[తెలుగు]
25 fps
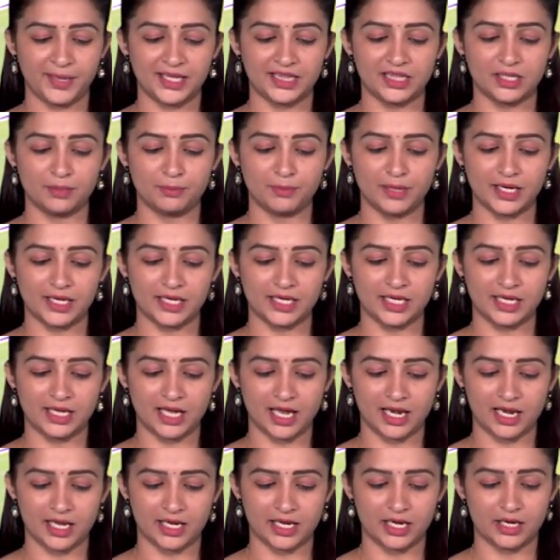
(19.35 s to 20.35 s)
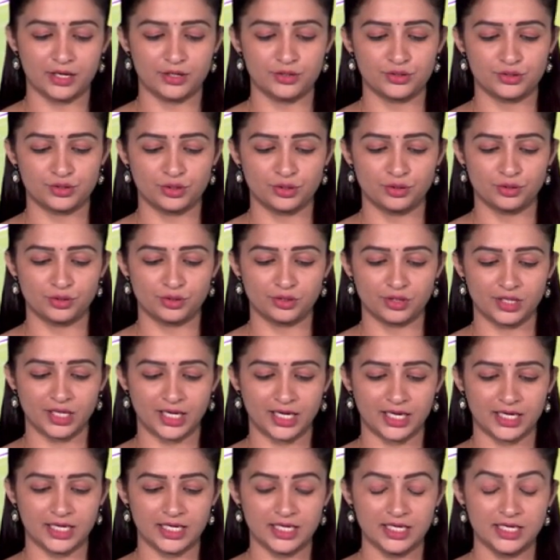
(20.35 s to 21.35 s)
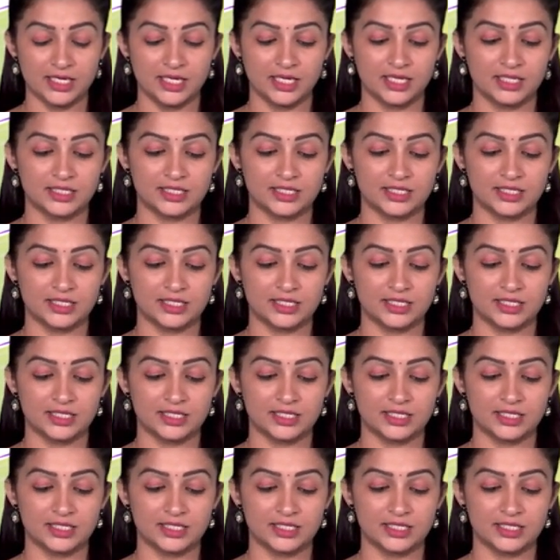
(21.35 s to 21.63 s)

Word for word: పెద్దమ్మాయి అలా ఏడుస్తూ ఉంటుంది కానీ